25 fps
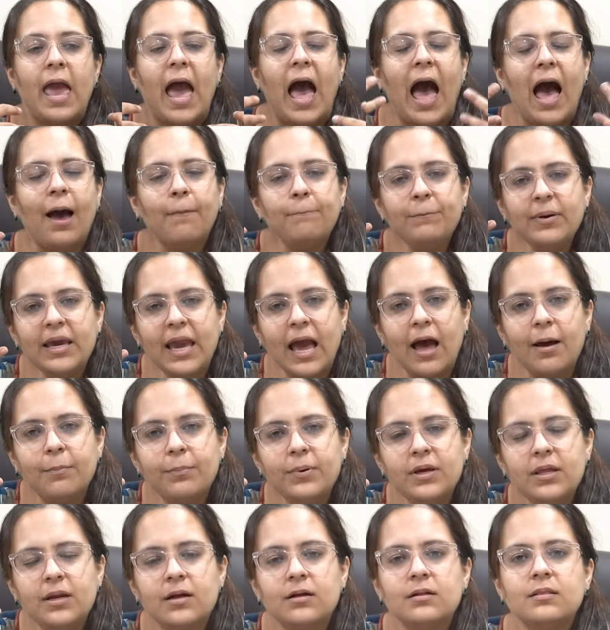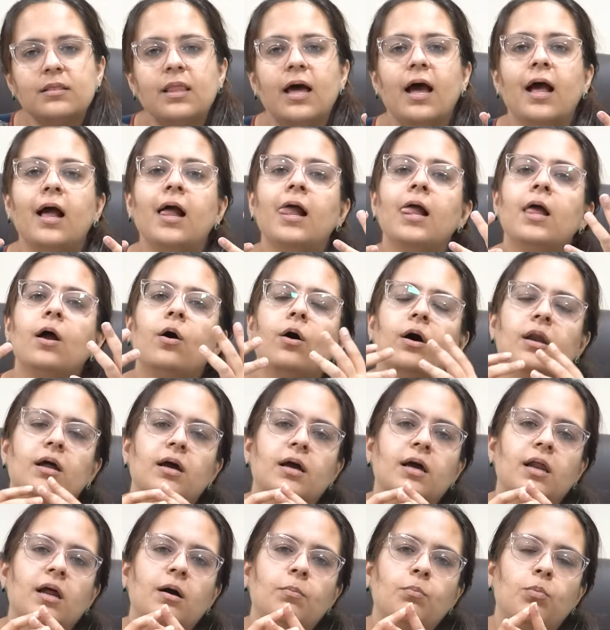हैप्पी हैप्पी रखता है और
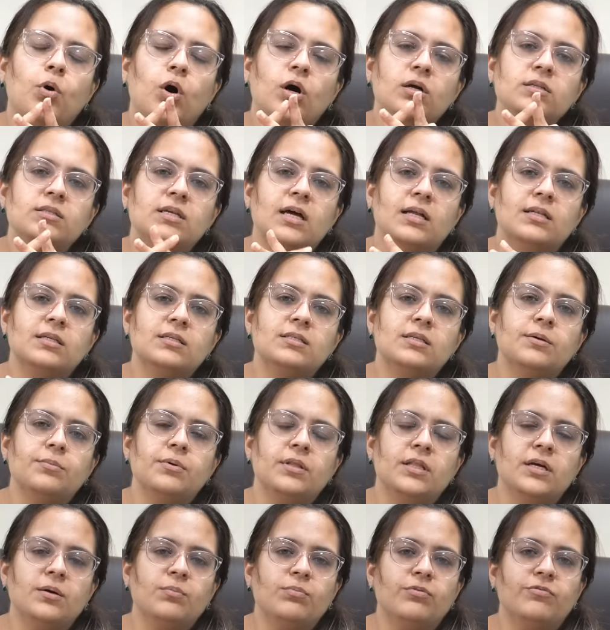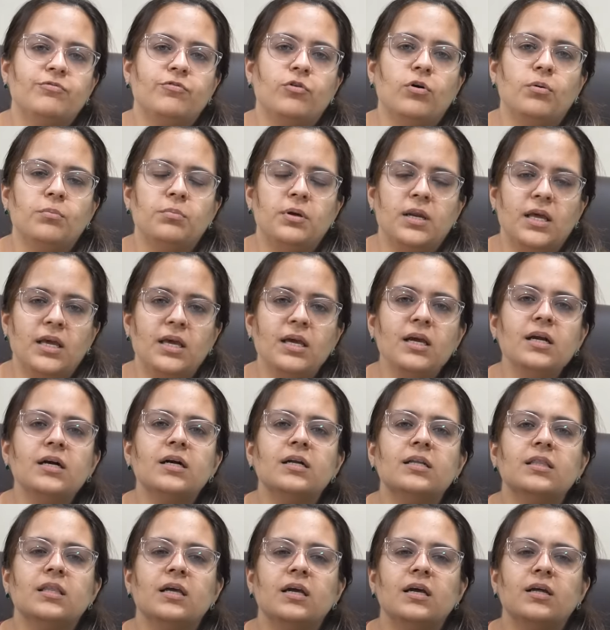अगर आप बहुत ज़्यादा समय तक परफॉर्म नहीं
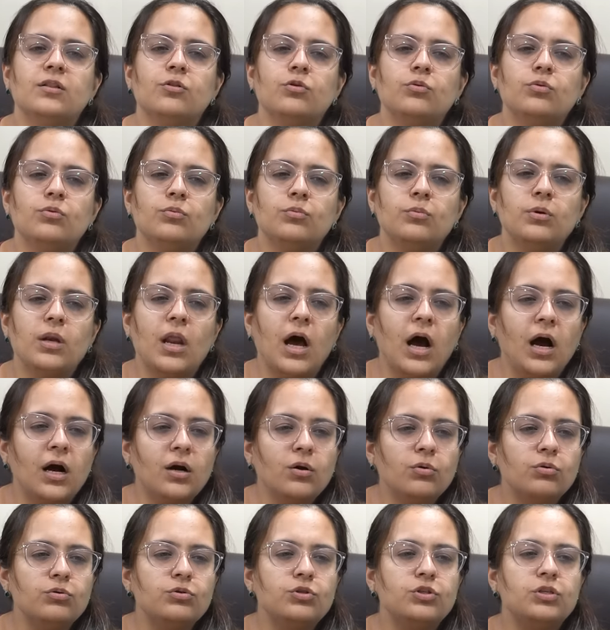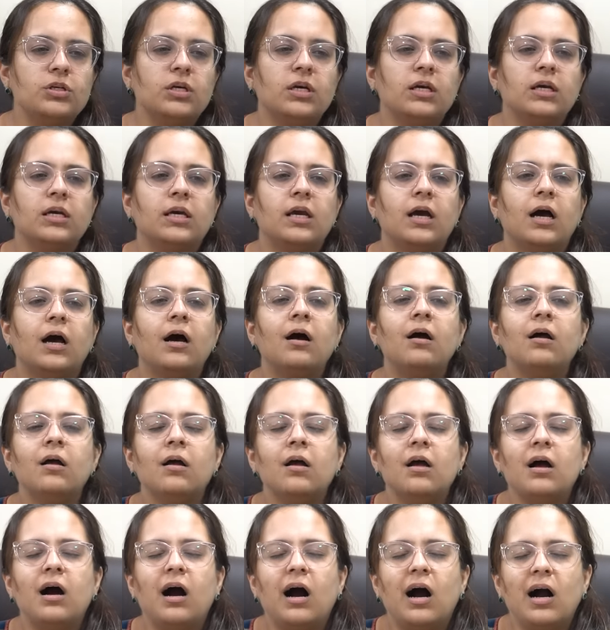करते हैं तो ना खुशी या
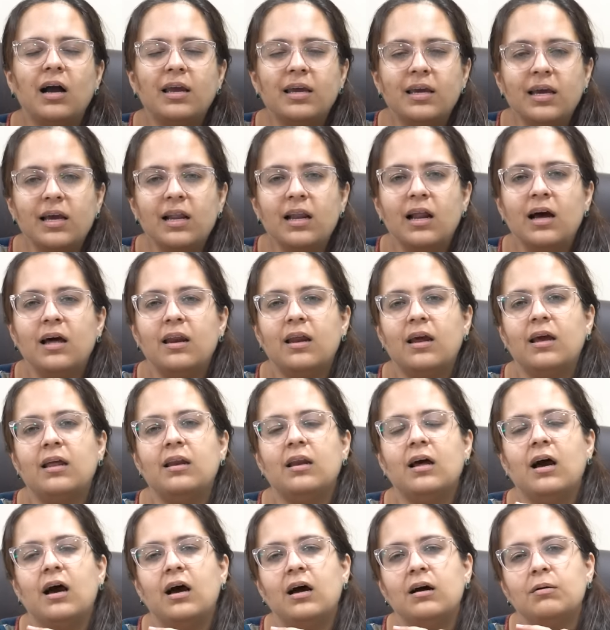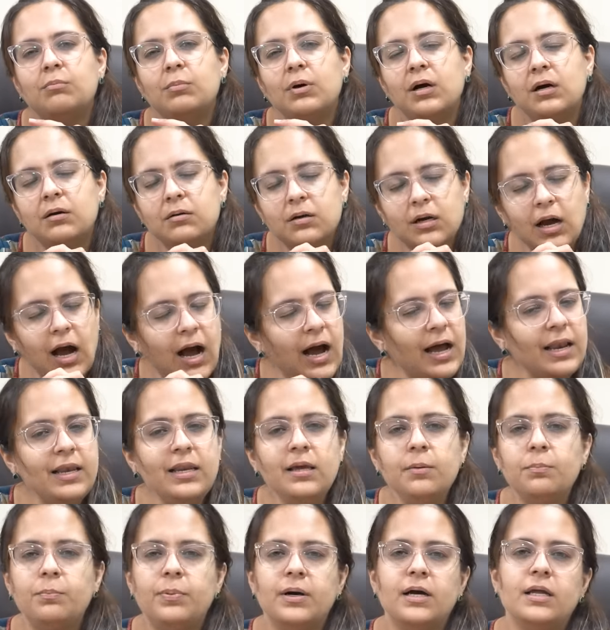अकेला रहना
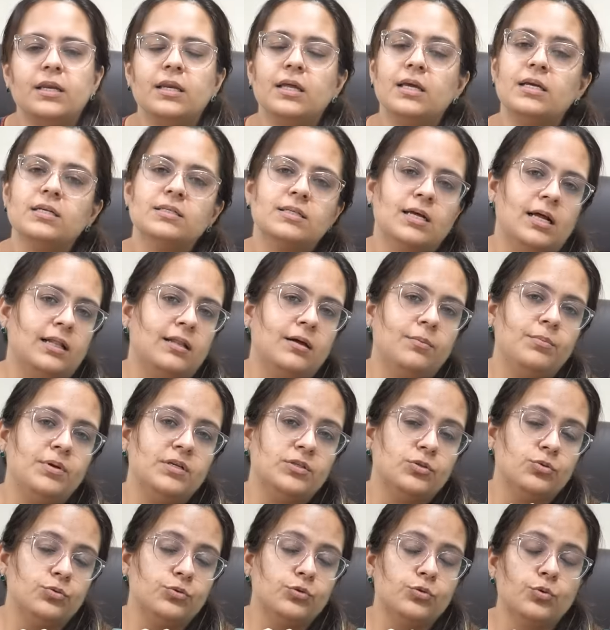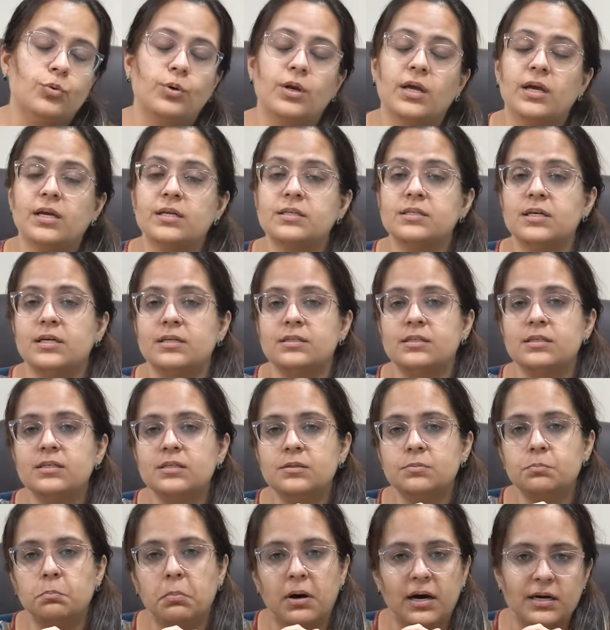खालीपन ये ज़्यादा महसूस होने के
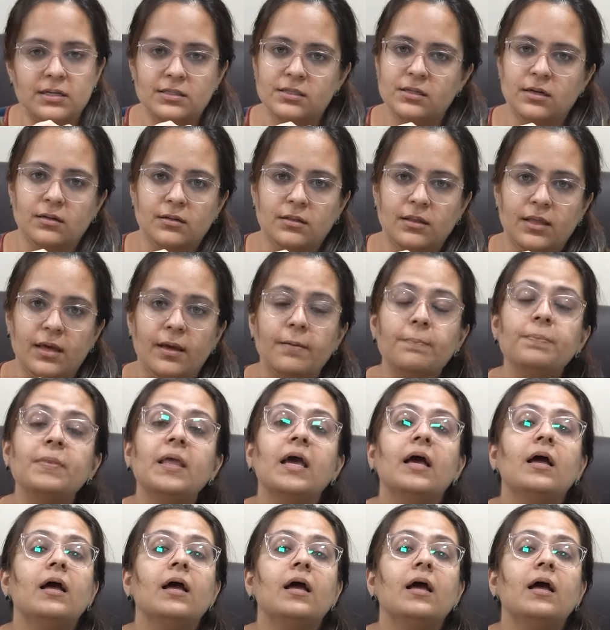चांसेस बढ़ सकते हैं